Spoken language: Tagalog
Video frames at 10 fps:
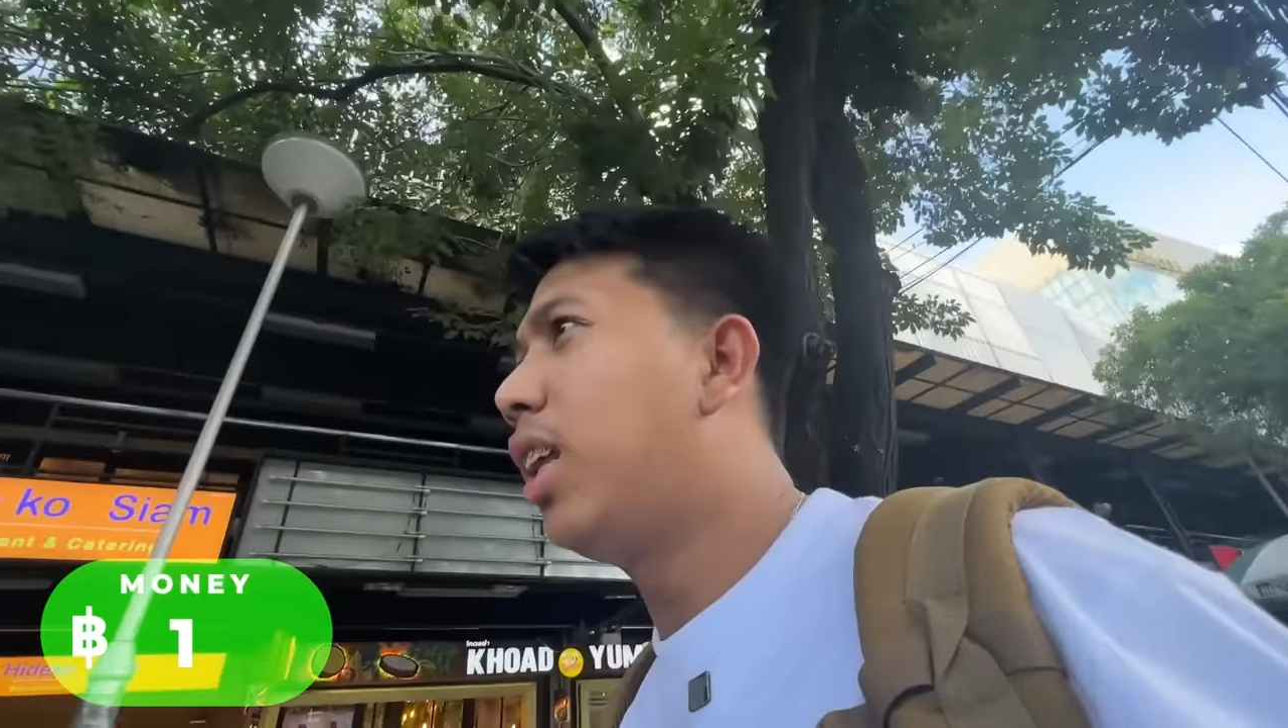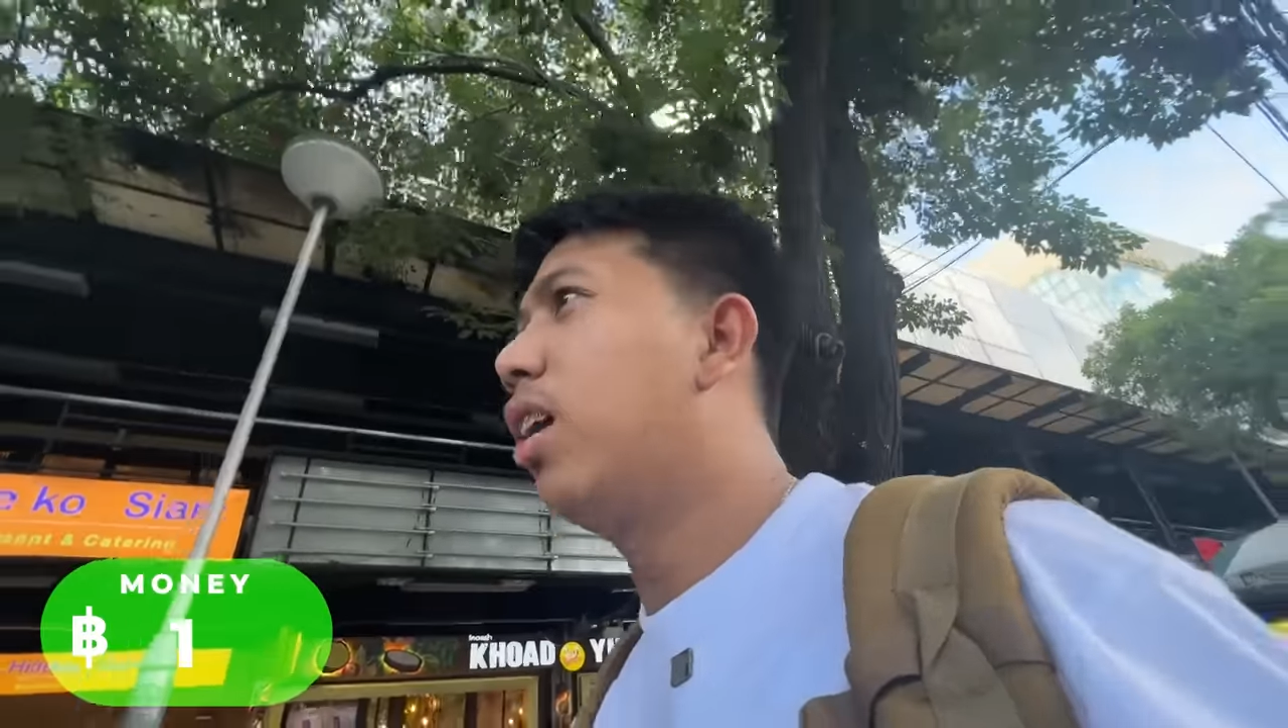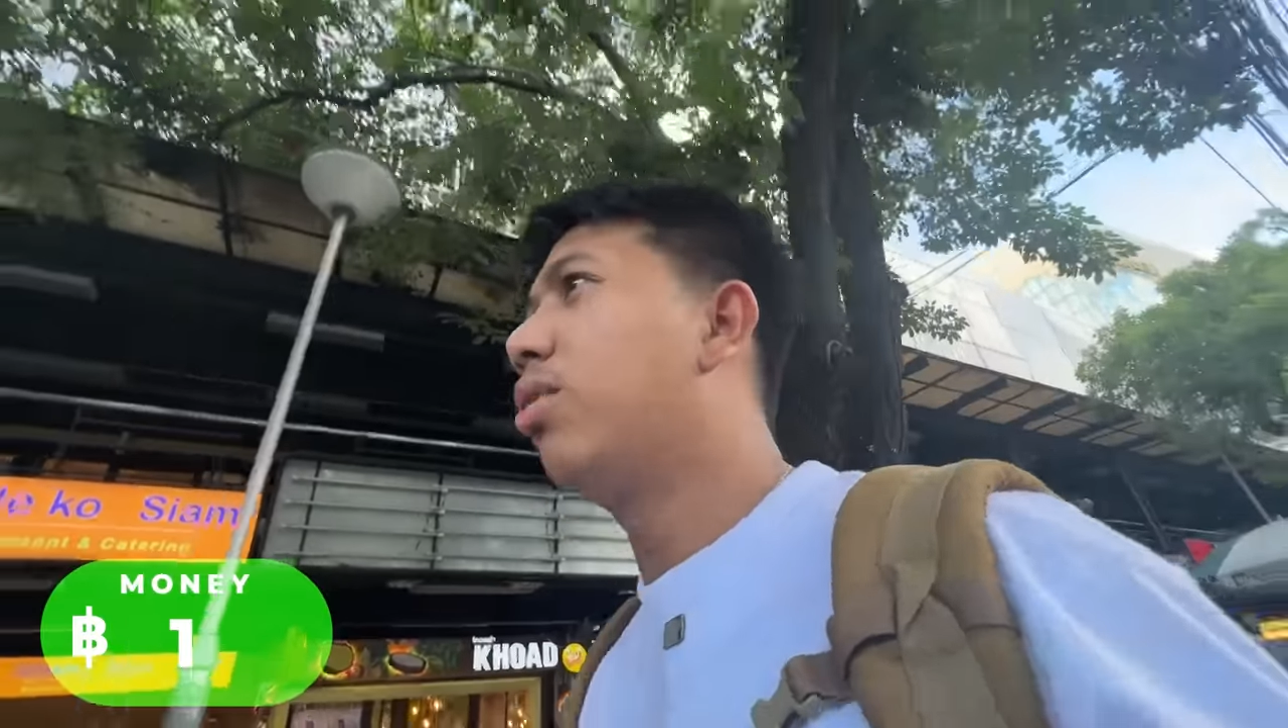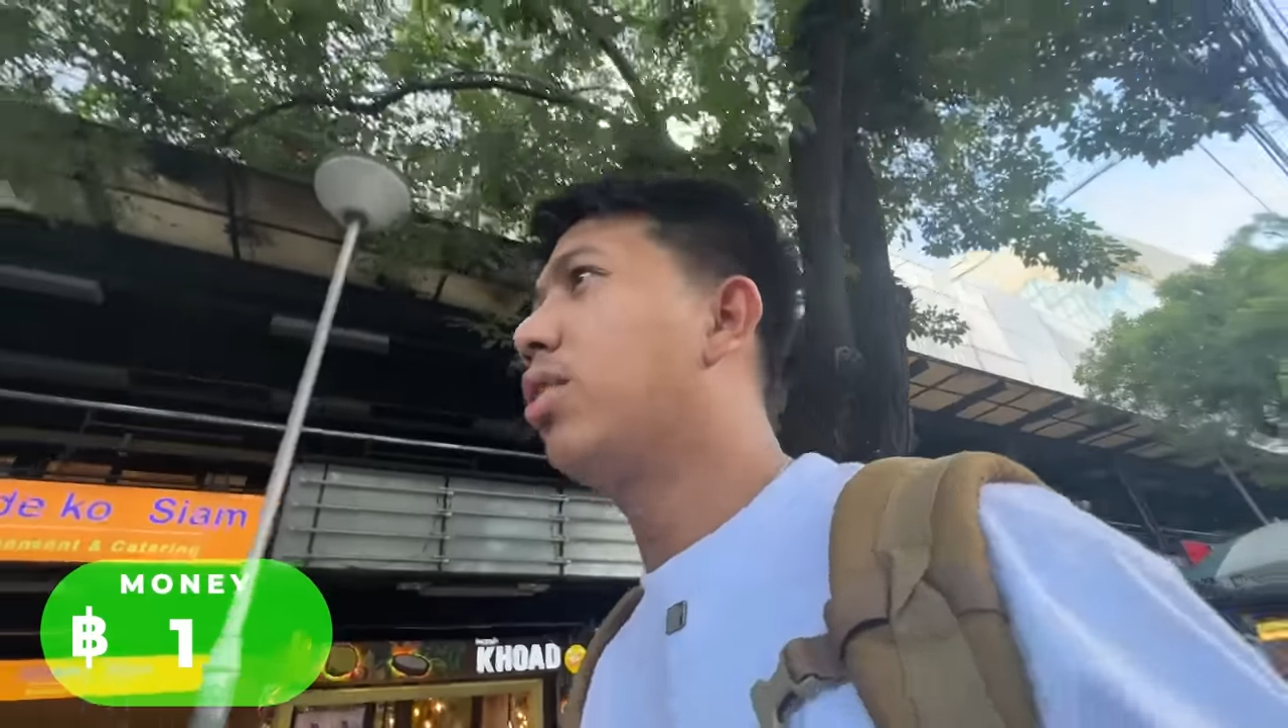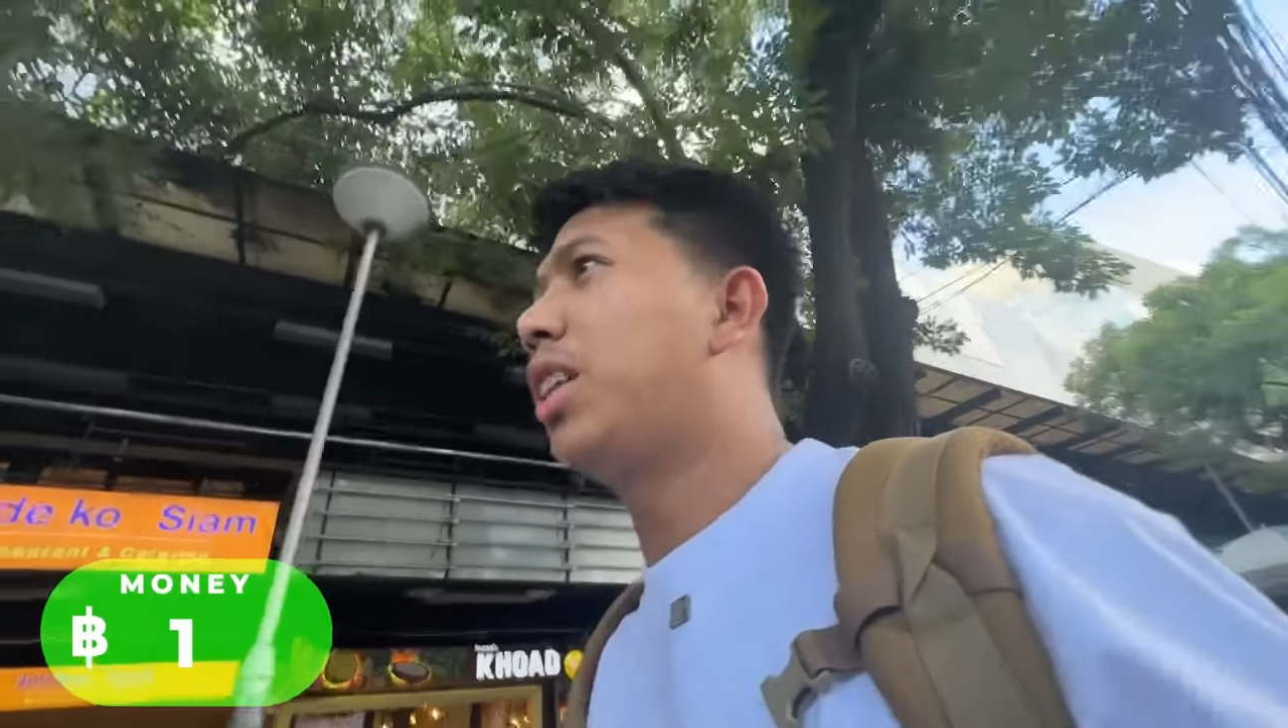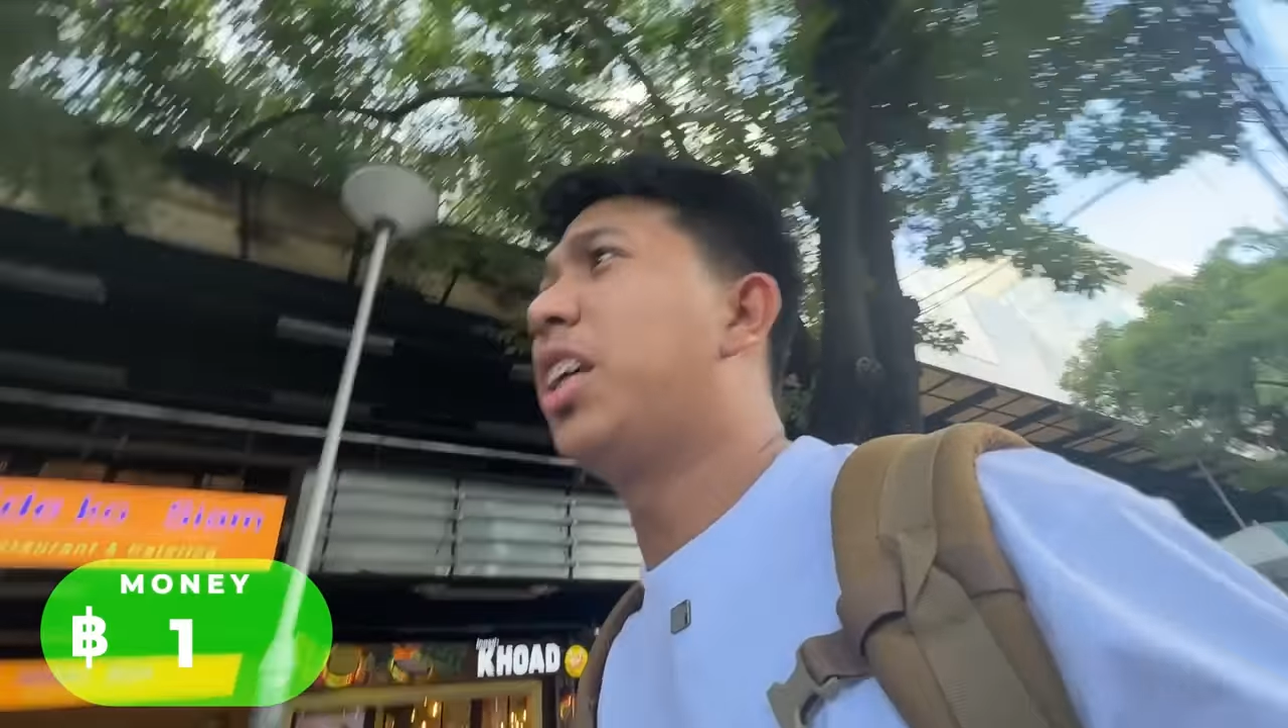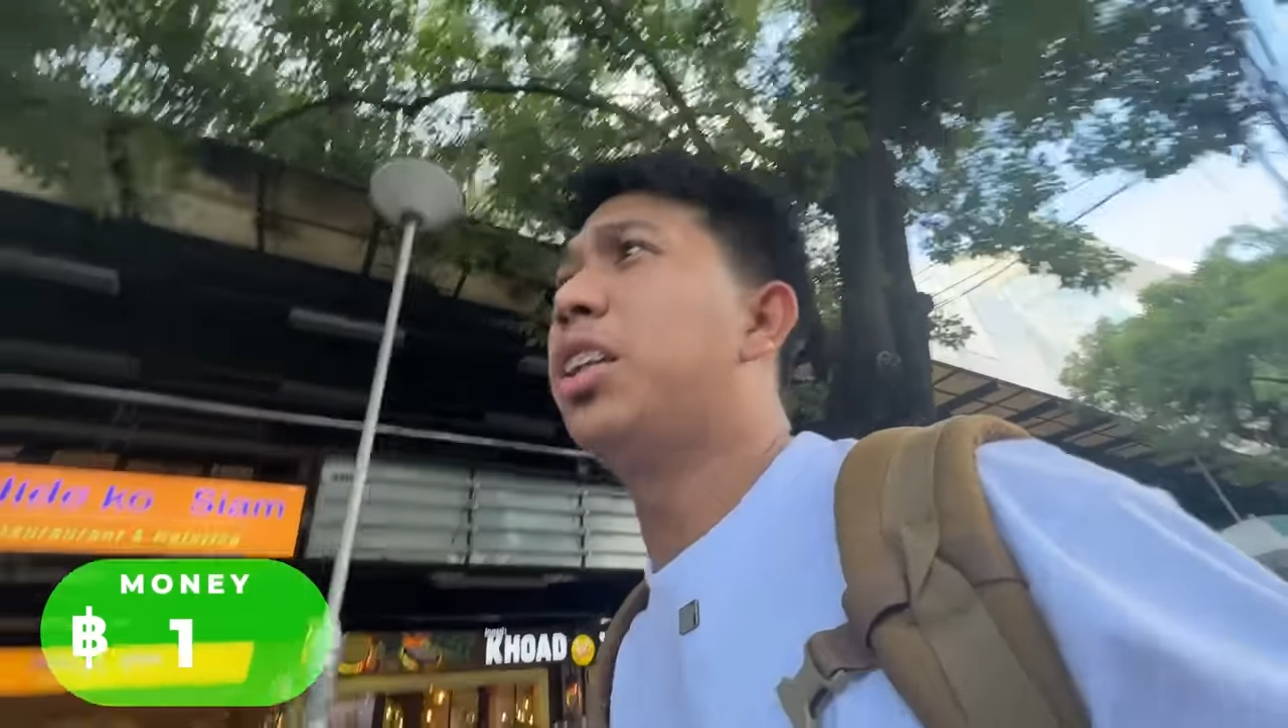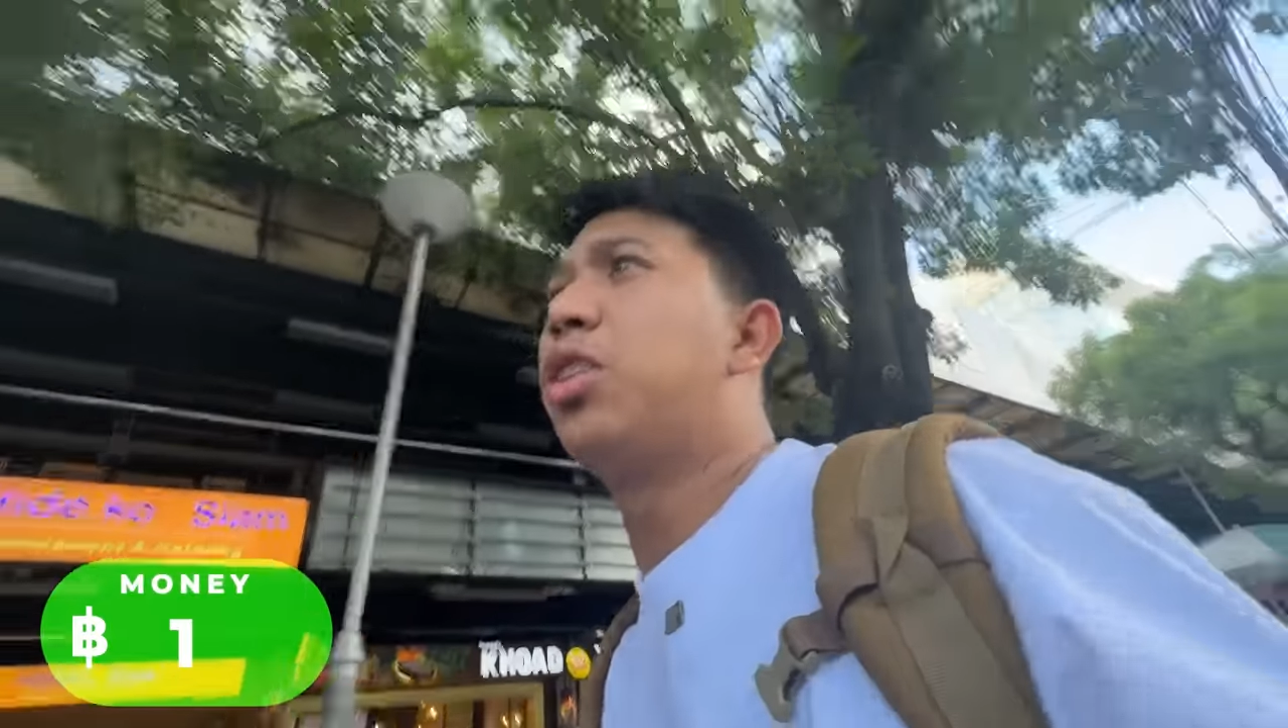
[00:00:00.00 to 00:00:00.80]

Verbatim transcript: taong sa tingin